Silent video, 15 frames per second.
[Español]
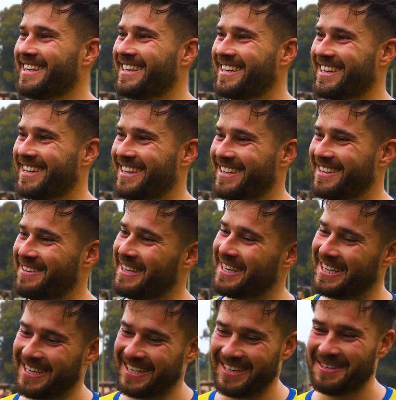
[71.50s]
Vamos arriba,
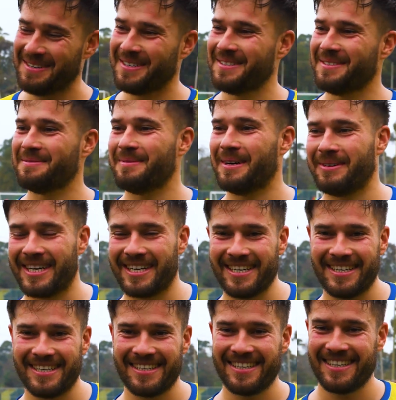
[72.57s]
que sigan los éxitos para los
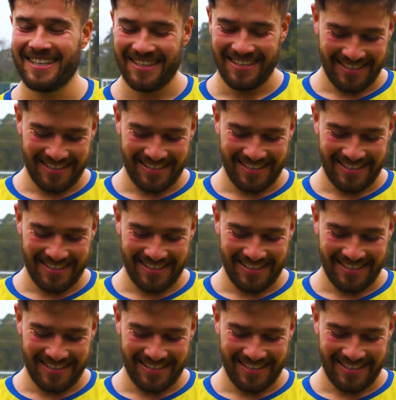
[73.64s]
bichos.